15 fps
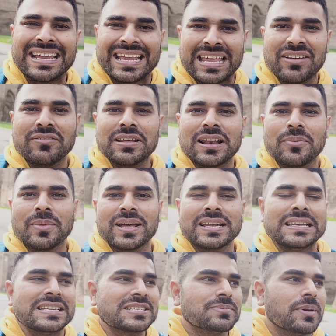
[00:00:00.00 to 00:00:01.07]
केवल हमारी
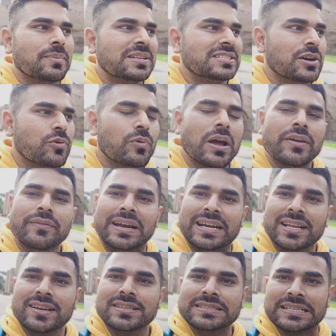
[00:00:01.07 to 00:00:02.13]
लिस्ट में बचा हुआ है
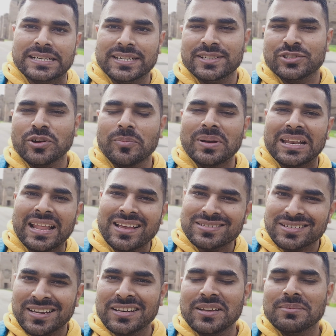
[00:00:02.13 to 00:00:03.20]
वेटिकन सिटी जो हमने लास्ट
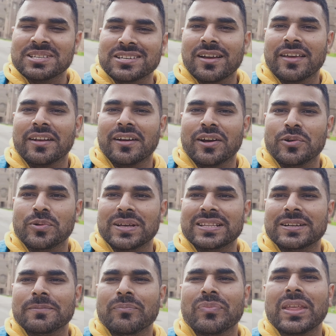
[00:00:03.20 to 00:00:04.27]
के लिए बचा के रखा हुआ था